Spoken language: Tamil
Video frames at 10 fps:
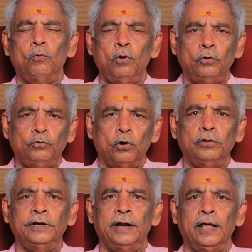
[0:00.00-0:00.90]
ஒரு
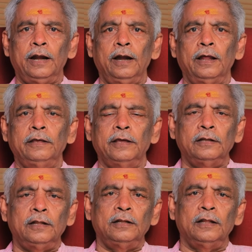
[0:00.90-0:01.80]
ஜோதிடர்
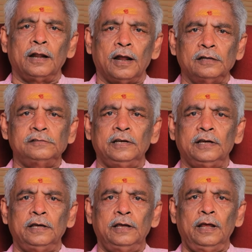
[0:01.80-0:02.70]
எந்தெந்த
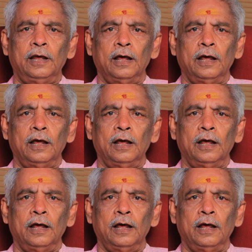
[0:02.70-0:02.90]
ராசிக்கு